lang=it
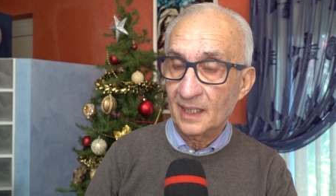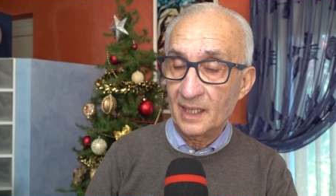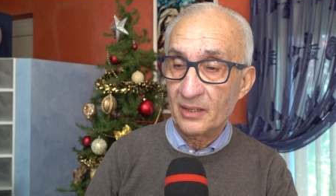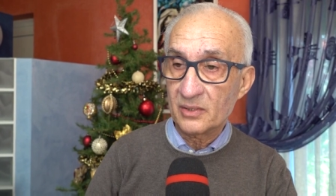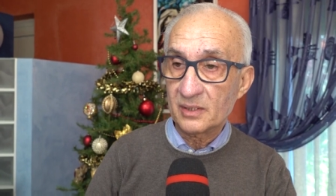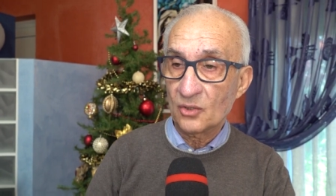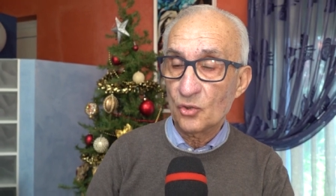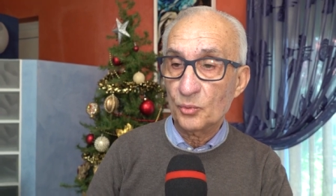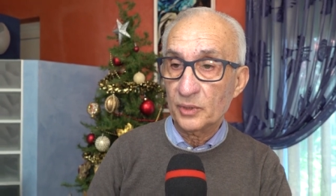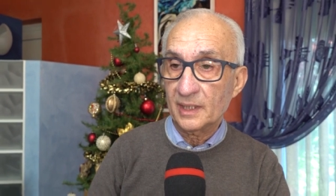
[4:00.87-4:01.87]
della nostra
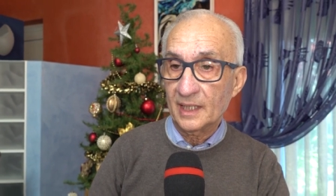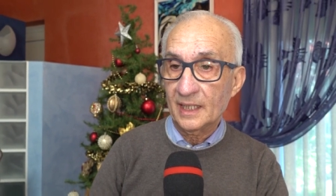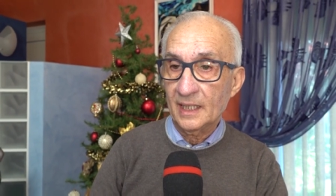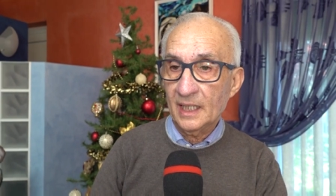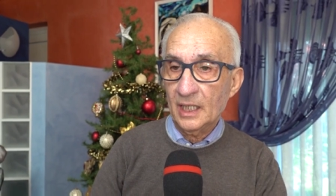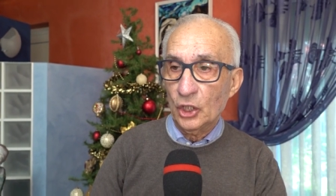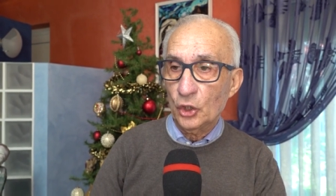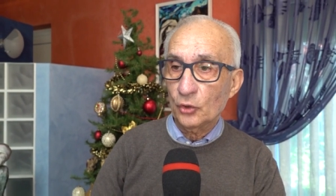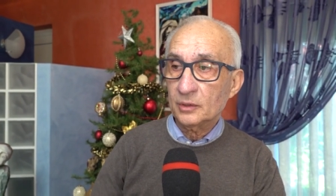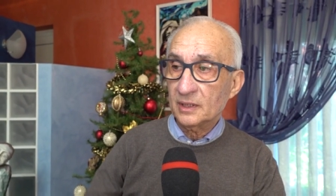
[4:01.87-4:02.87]
comunità,
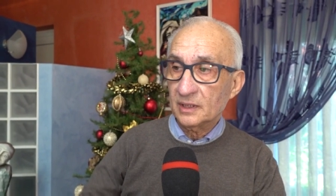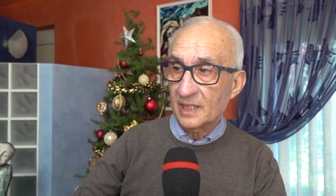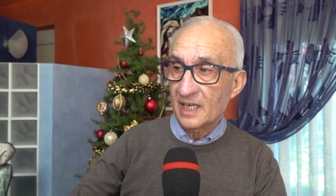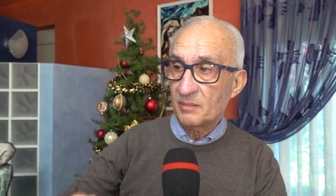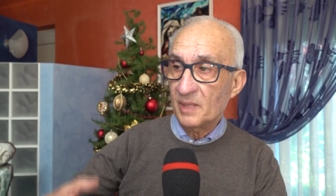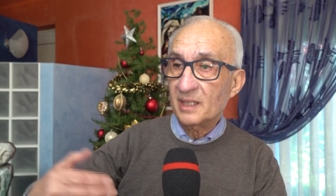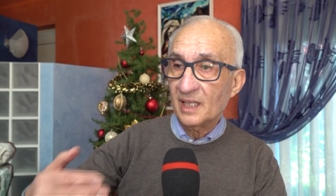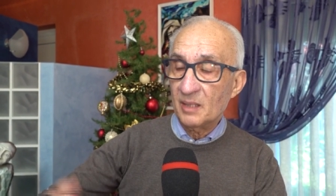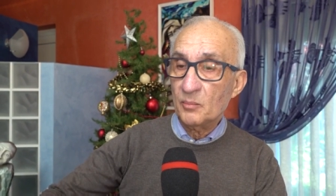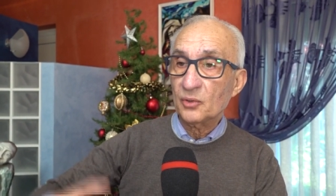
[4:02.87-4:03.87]
non
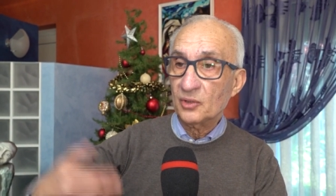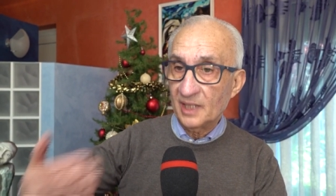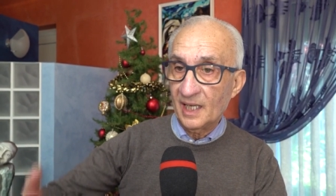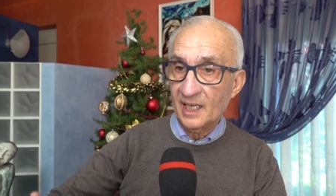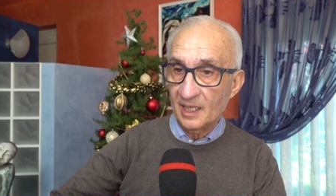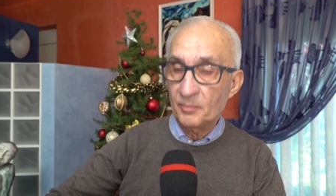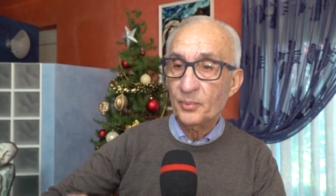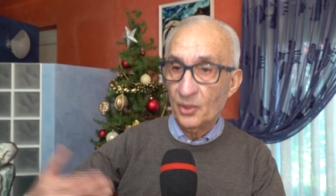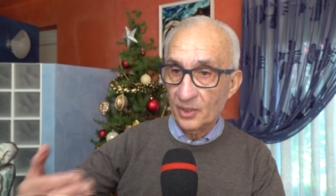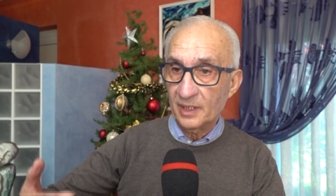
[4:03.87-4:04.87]
trasmetterli in modo tale che
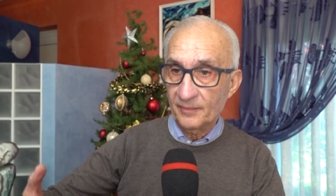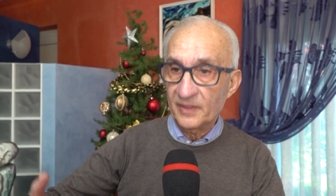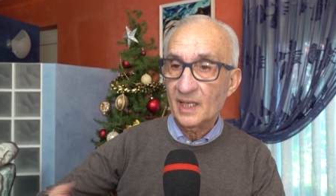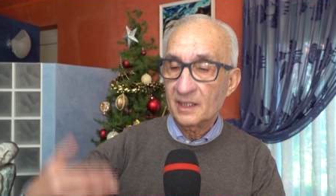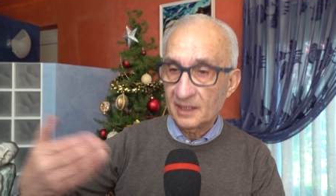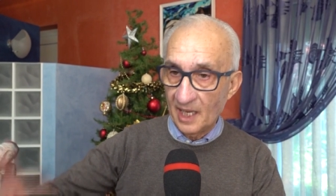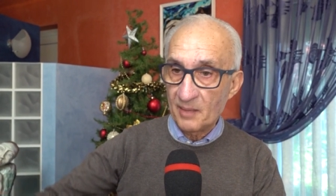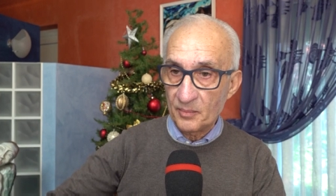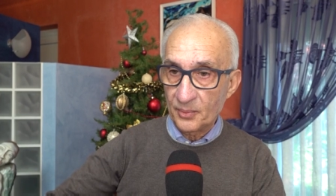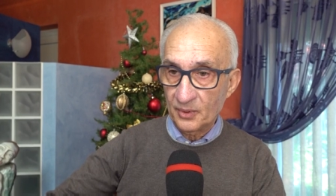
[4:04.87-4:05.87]
poi nel
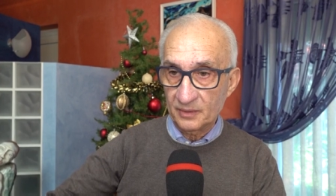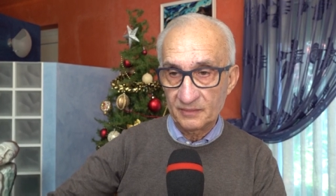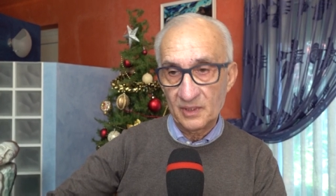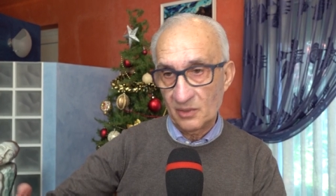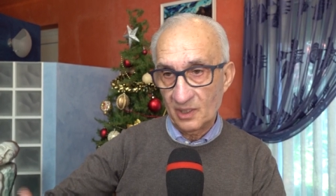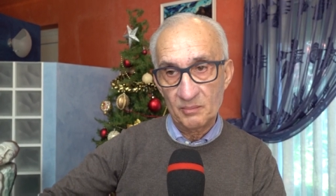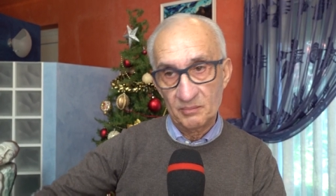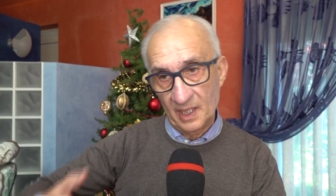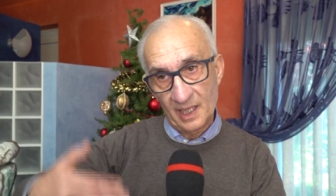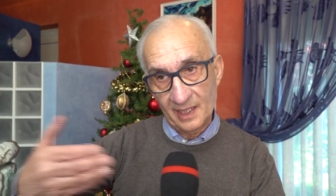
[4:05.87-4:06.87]
tempo, visto che
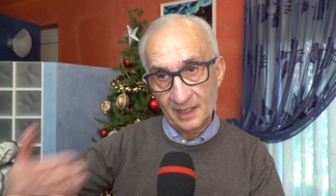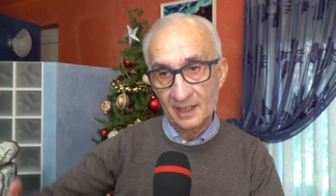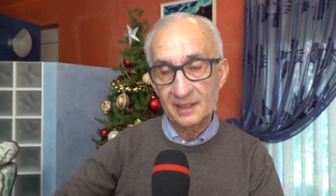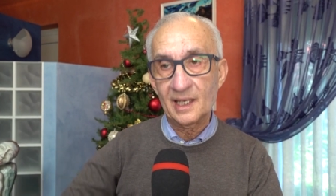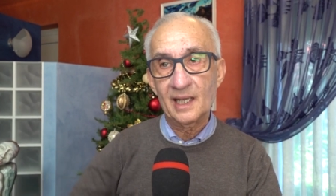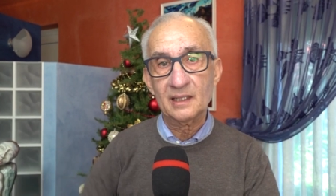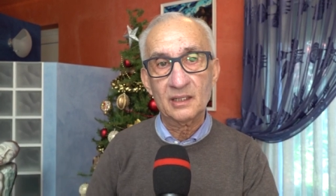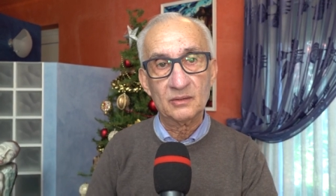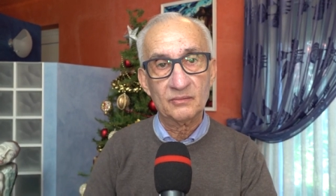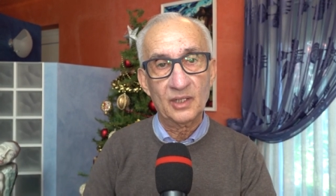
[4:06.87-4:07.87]
magari tanti canti
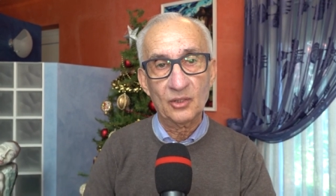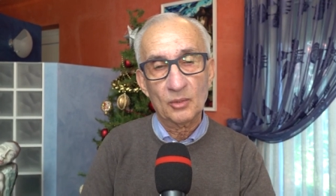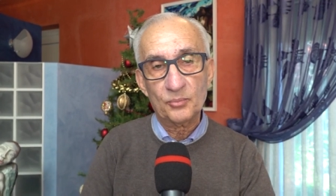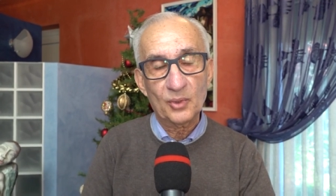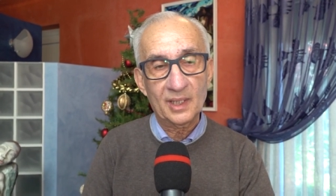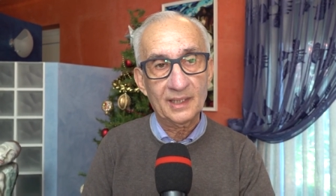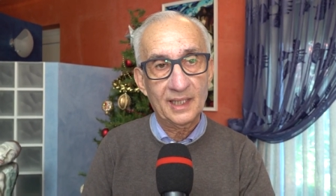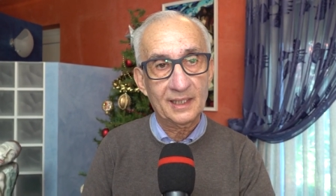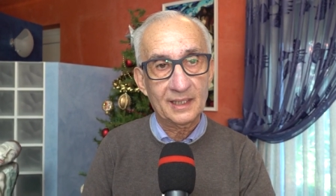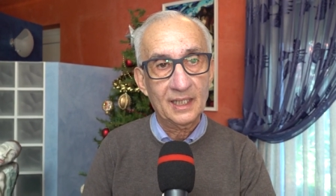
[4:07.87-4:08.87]
non vengono più
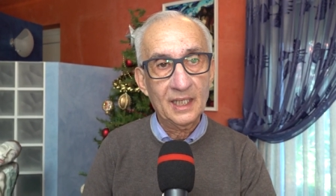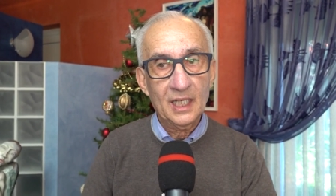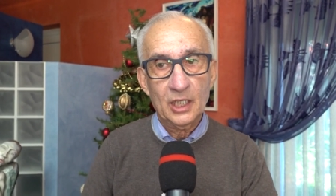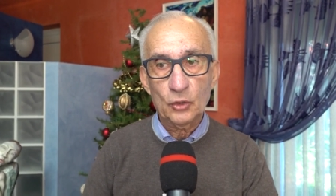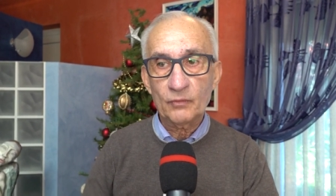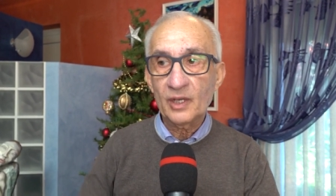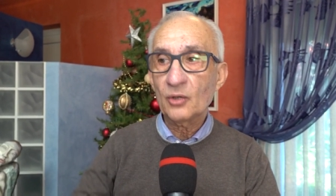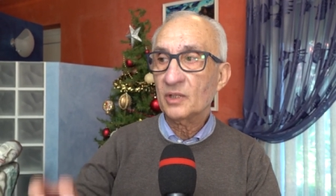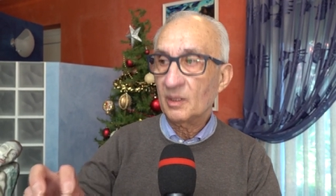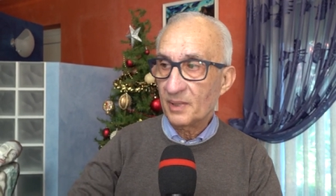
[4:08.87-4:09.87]
cantati, non
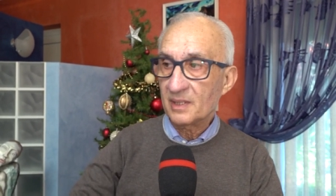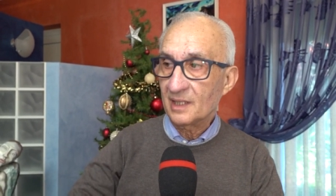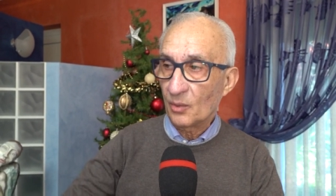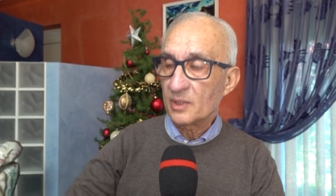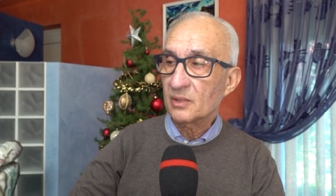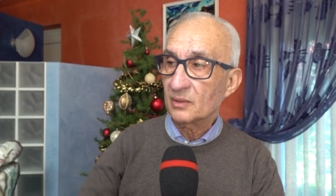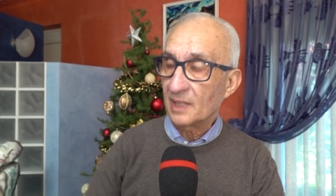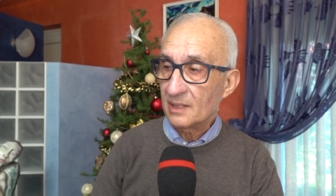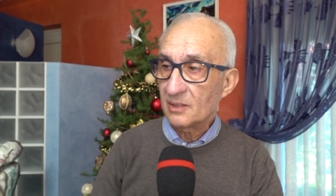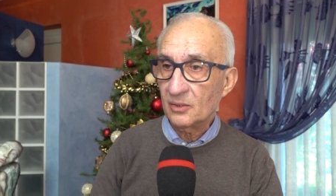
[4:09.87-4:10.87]
vengono ripresi da questo
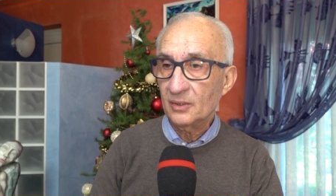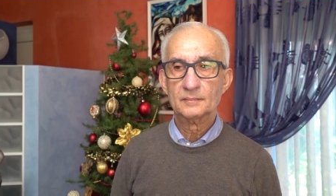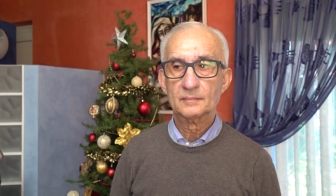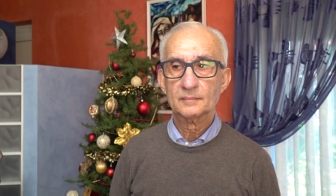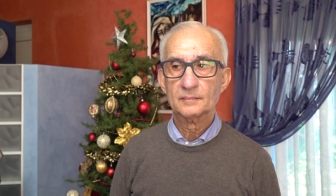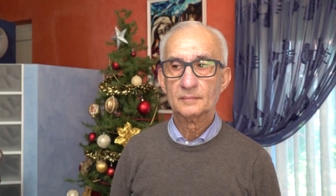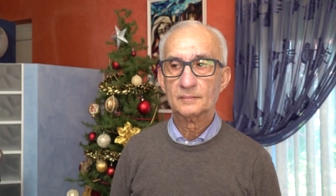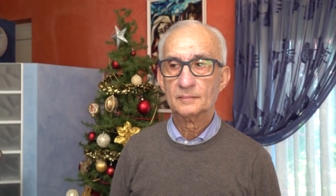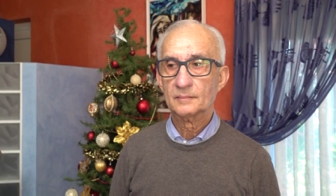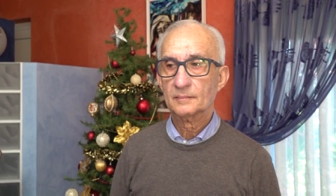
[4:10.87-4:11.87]
testo.
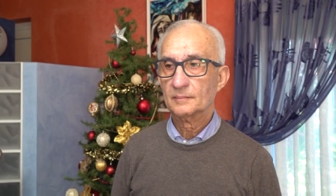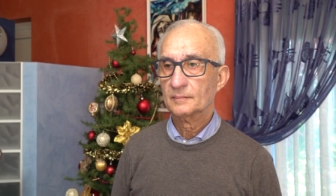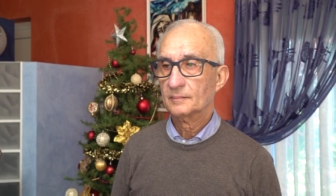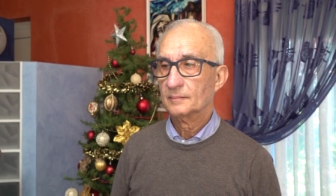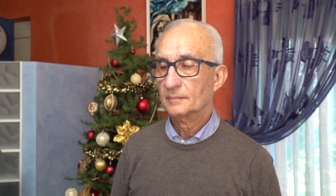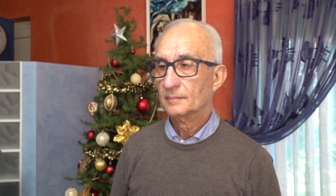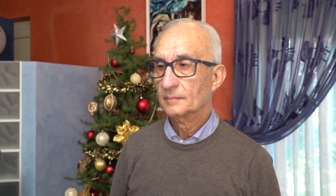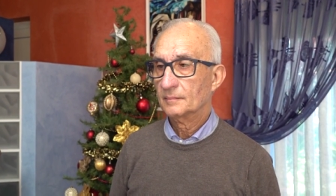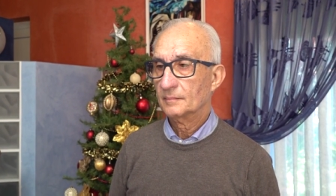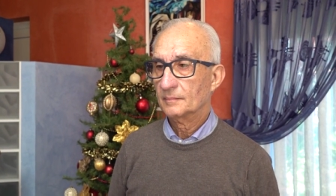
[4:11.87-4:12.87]
Nicolino,
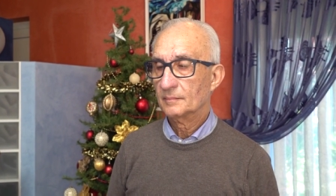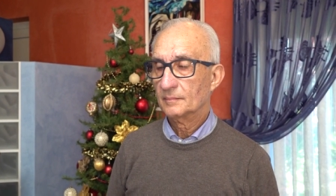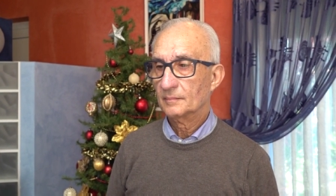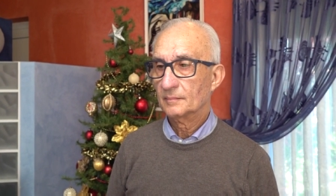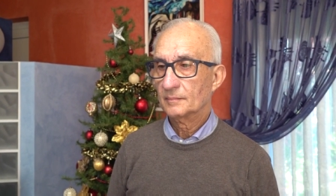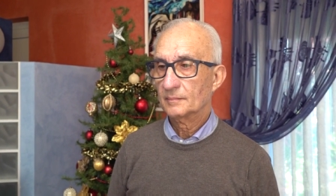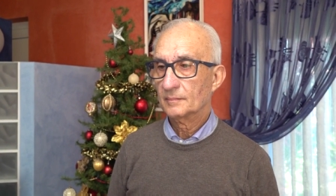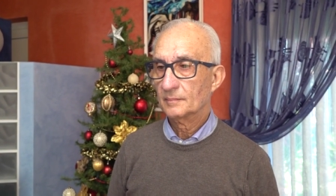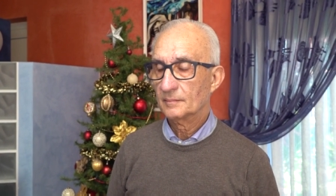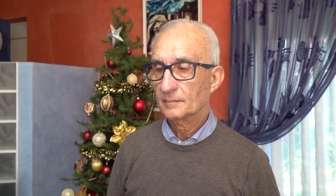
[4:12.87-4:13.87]
questo è un libro
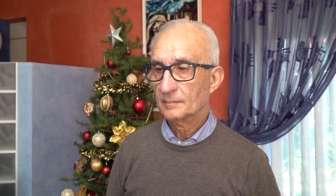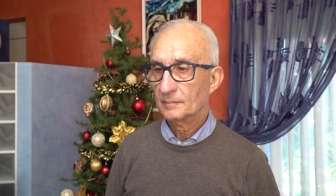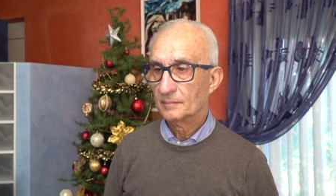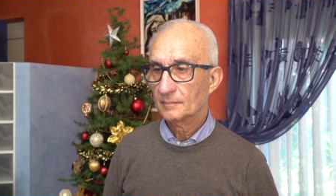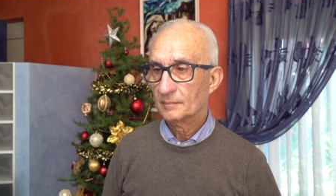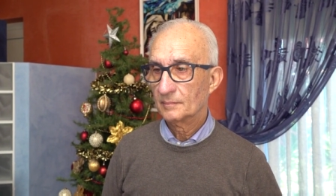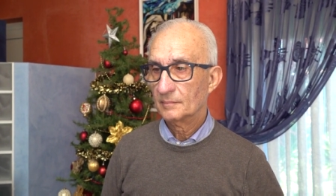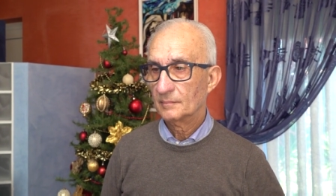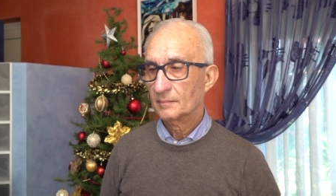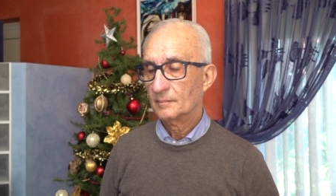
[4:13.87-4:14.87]
di 400
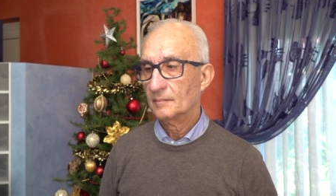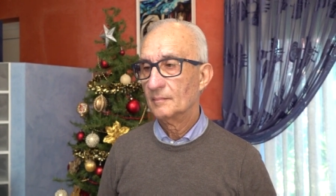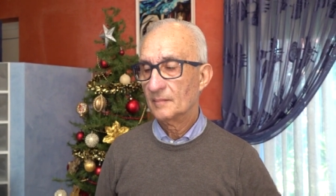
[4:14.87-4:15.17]
e passa